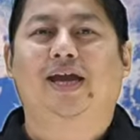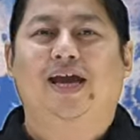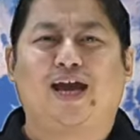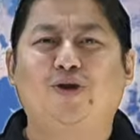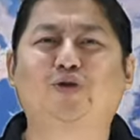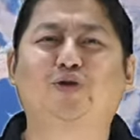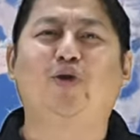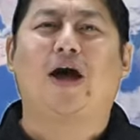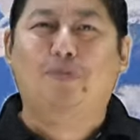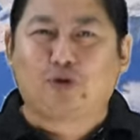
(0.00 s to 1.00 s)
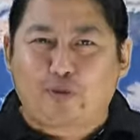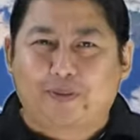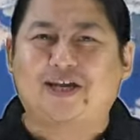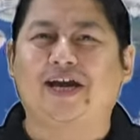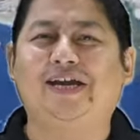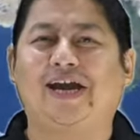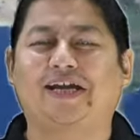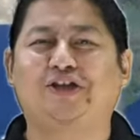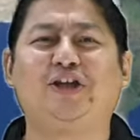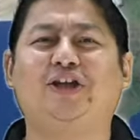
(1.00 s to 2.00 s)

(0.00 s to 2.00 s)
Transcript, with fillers: हेलो दोस्तों आपको तो पता ही है कि चीता